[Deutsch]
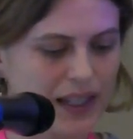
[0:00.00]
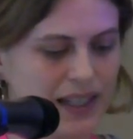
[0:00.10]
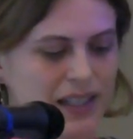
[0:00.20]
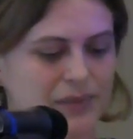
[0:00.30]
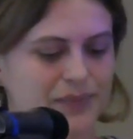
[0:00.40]

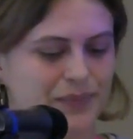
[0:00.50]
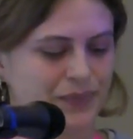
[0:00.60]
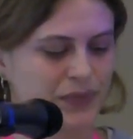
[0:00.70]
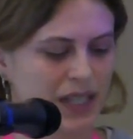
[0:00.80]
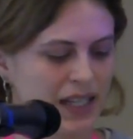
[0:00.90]

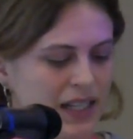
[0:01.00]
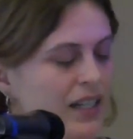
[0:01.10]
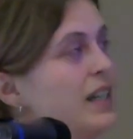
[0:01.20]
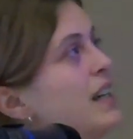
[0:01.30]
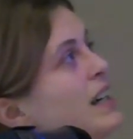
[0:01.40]
Ähm,
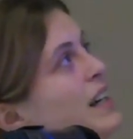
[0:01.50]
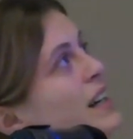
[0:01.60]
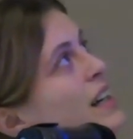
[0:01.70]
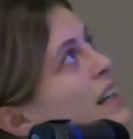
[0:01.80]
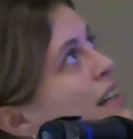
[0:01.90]

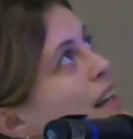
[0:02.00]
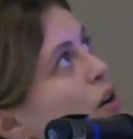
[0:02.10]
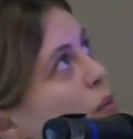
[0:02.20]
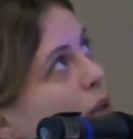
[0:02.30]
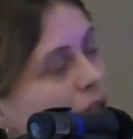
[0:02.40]

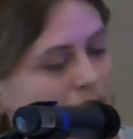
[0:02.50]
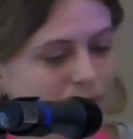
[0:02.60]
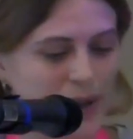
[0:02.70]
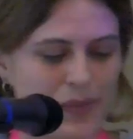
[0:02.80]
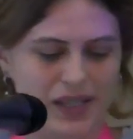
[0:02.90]
genau, beginnen
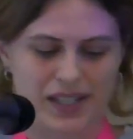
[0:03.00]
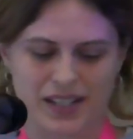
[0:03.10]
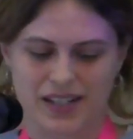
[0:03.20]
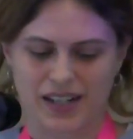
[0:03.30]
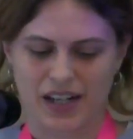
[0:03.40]
wir
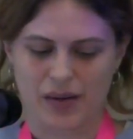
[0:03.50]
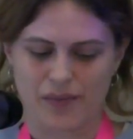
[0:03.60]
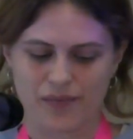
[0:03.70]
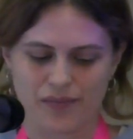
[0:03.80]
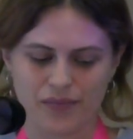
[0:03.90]
mit
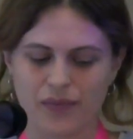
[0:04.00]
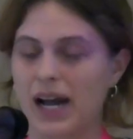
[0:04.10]
ähm,